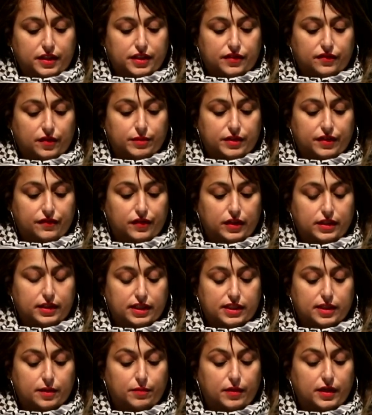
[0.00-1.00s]
الثلاثة
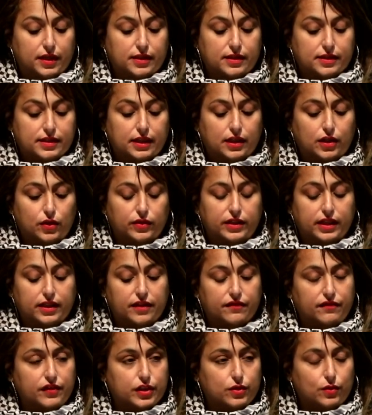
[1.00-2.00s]
الماضية
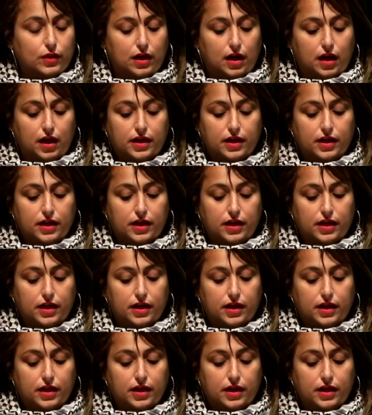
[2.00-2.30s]
كقيمة